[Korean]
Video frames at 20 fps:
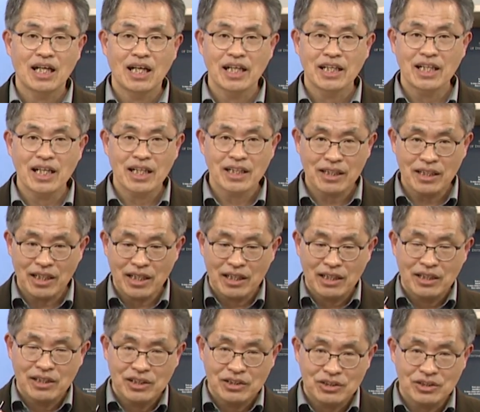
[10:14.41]
이러한 게
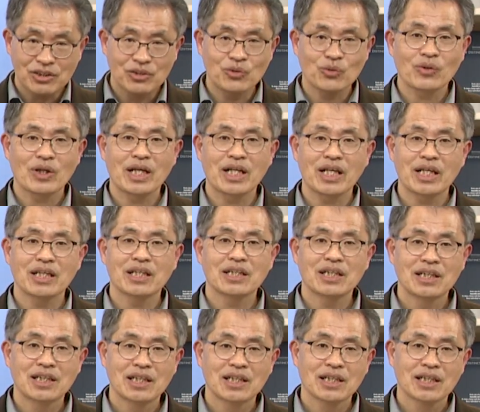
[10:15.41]
성균관의
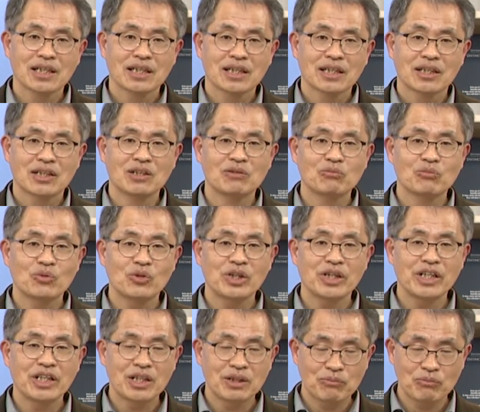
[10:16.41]

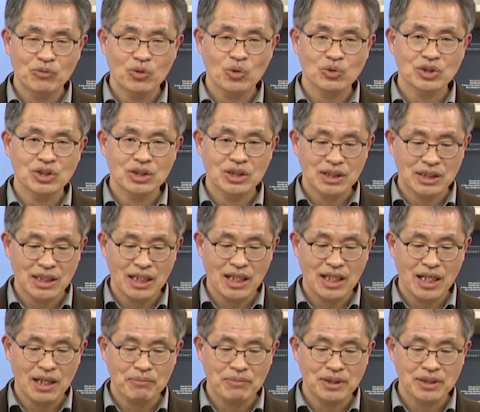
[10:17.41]
건물의 이름으로서
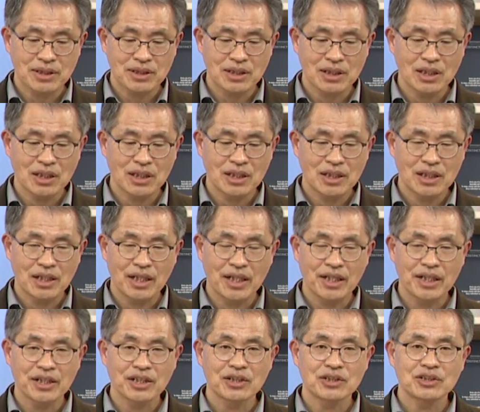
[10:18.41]
등장을 하면서
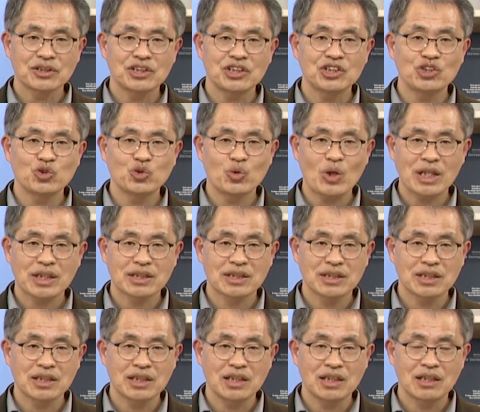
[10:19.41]
어,
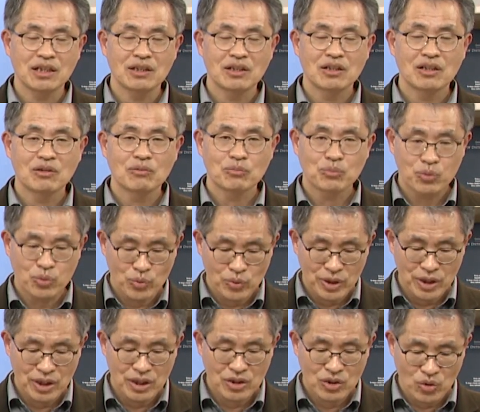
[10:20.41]
신유학적인
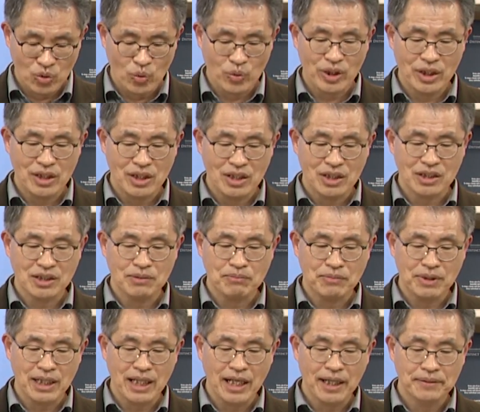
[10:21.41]
풍이 들어오게 되는
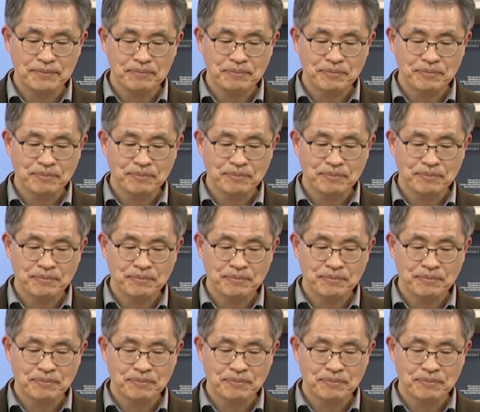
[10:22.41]
겁니다.